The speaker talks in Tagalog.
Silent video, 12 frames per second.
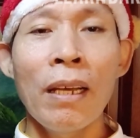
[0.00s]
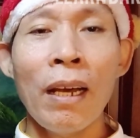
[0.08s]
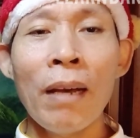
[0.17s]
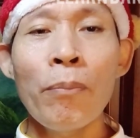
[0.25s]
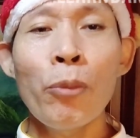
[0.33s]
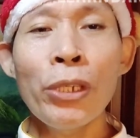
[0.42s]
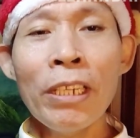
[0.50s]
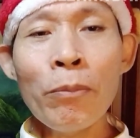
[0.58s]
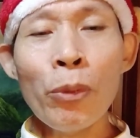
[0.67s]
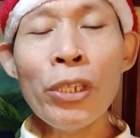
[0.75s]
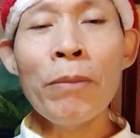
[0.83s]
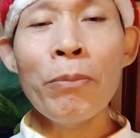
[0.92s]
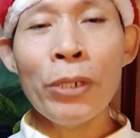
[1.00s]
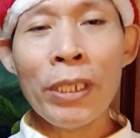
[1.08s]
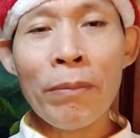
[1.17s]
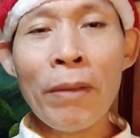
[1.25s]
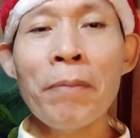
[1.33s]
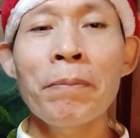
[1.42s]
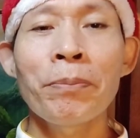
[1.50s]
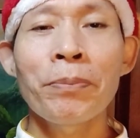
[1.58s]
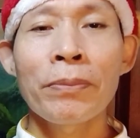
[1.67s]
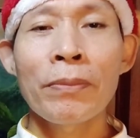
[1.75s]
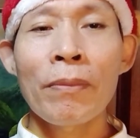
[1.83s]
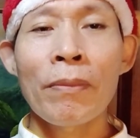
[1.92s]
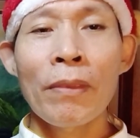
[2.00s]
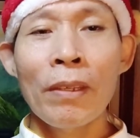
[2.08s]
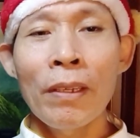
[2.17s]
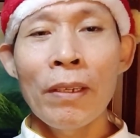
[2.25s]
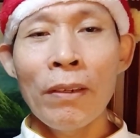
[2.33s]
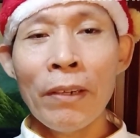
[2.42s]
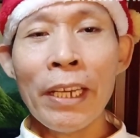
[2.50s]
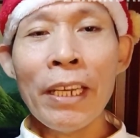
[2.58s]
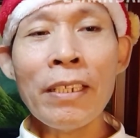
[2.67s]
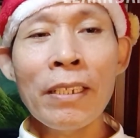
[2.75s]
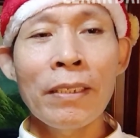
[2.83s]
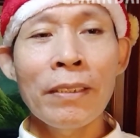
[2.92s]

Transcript: Uh, pwedeng pwede po yan ma'am. Okay?